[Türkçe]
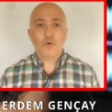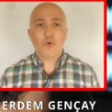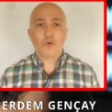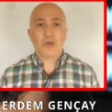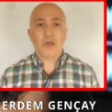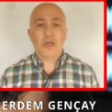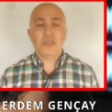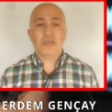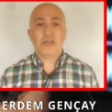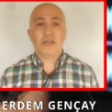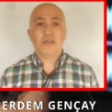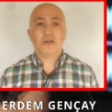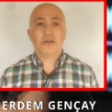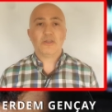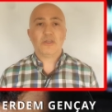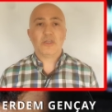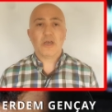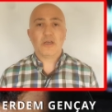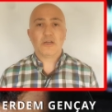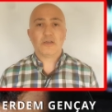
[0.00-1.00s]
yok
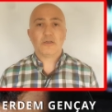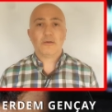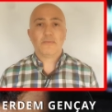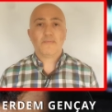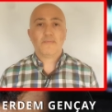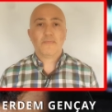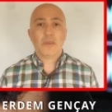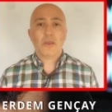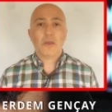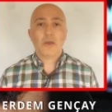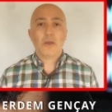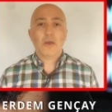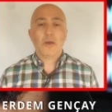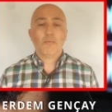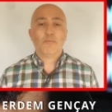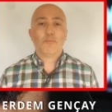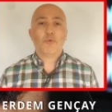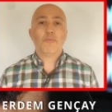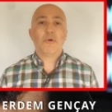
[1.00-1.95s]
edilir der. Bu